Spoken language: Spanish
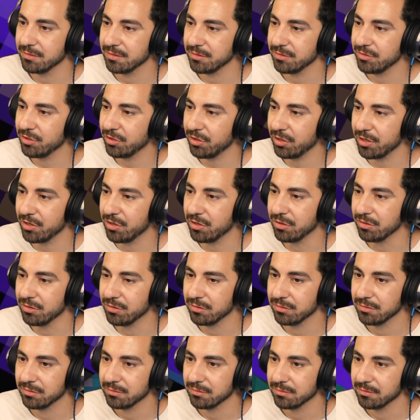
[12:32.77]
Yo creo que no.
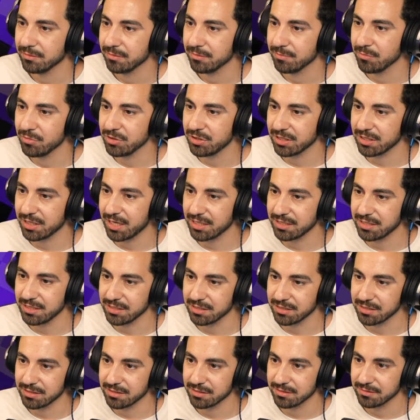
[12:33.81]
Ah, Muchas
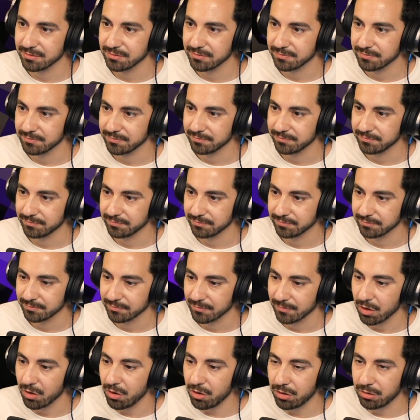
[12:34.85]
gracias.
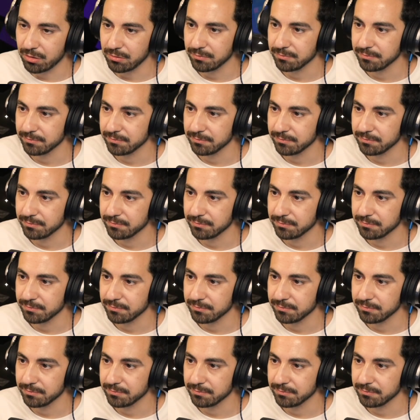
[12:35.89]
¡Ojo!